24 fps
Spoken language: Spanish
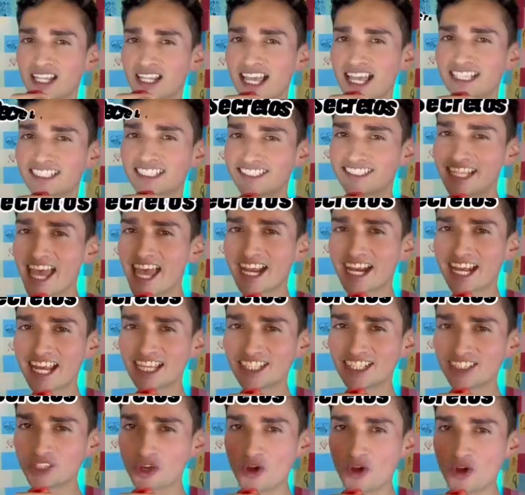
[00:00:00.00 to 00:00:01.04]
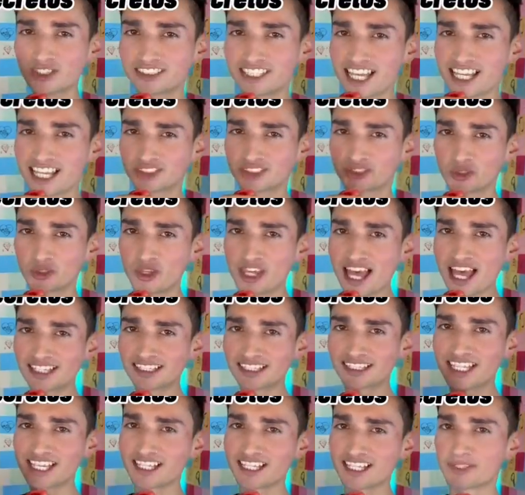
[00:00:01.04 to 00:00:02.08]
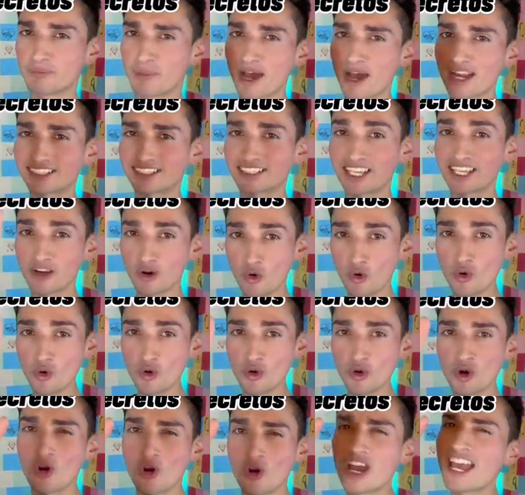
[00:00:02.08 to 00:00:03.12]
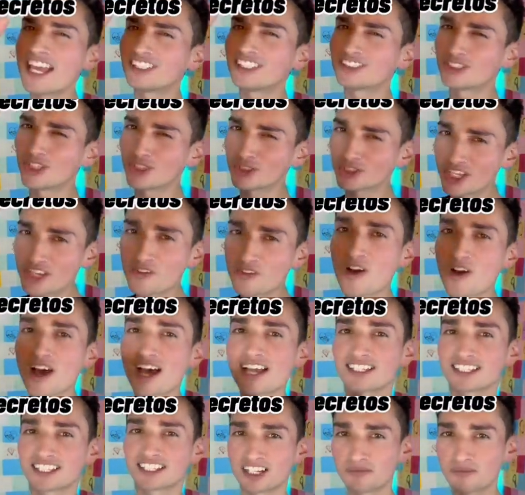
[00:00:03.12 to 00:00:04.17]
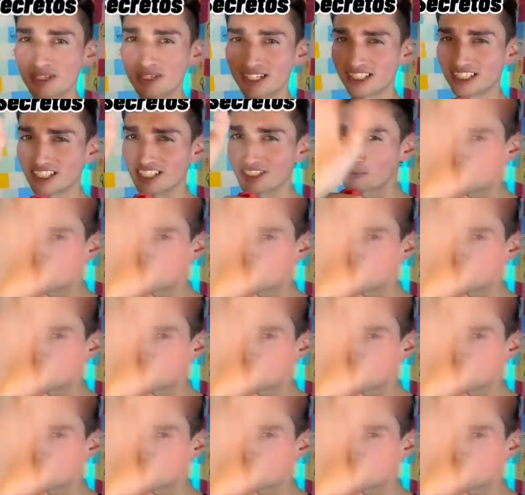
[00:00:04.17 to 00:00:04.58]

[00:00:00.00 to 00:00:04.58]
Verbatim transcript: Secretos de estudiantes parte 1. Esto te va a servir después.